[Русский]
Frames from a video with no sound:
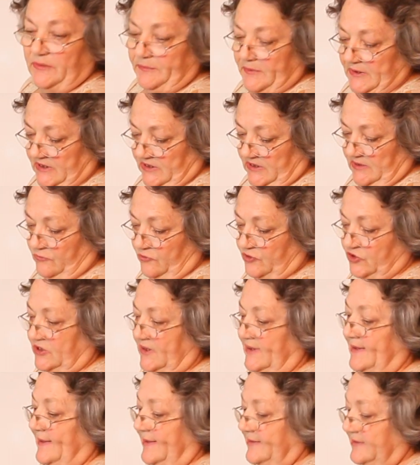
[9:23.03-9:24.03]
Опять-таки
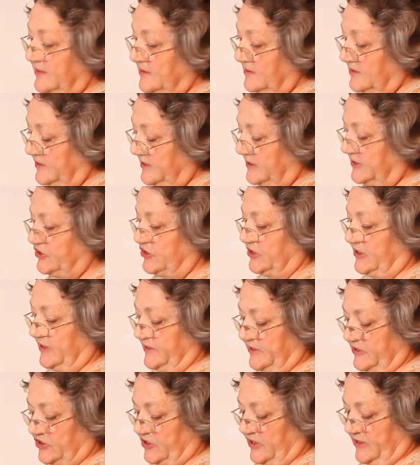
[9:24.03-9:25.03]
можно, и легче,
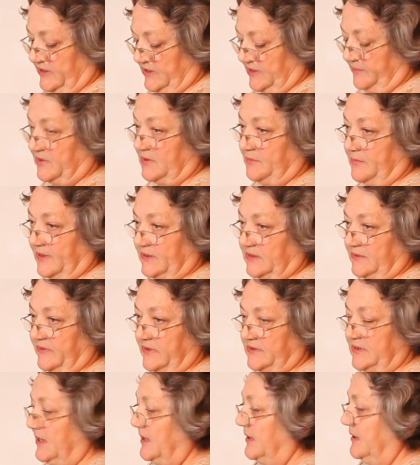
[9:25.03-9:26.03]
конечно, их
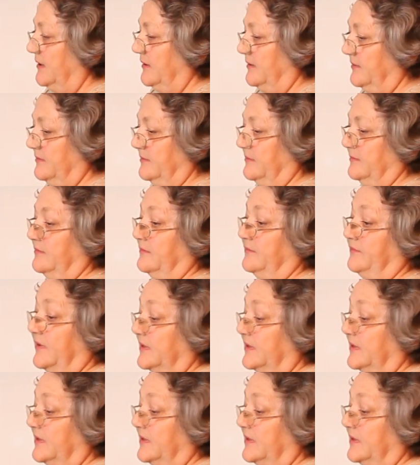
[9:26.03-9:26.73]
обрабатывать э, в